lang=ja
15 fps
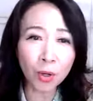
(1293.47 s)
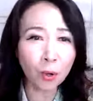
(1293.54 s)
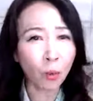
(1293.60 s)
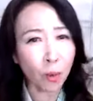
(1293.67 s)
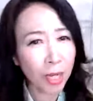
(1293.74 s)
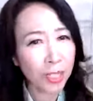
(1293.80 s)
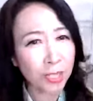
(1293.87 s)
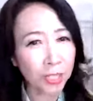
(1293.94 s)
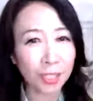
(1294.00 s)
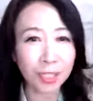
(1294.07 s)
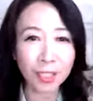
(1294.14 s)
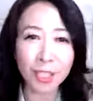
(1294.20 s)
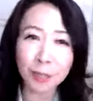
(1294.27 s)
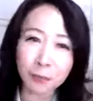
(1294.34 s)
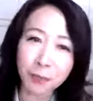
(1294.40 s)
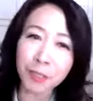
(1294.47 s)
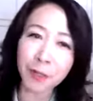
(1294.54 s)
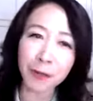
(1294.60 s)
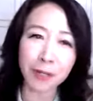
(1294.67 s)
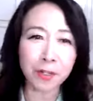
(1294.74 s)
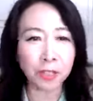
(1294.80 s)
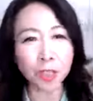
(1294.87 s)
おかしい、気分が
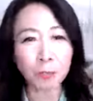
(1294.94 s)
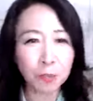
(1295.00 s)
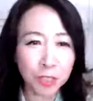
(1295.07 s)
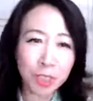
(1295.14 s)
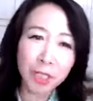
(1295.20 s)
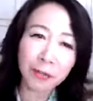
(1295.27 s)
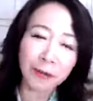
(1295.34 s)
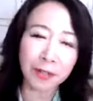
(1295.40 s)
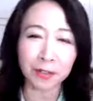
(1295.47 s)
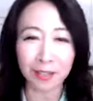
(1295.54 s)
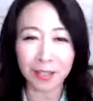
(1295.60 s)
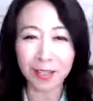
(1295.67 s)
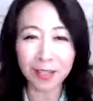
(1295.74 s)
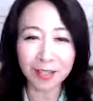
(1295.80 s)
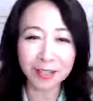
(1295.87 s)
悪い、気持ちが悪い。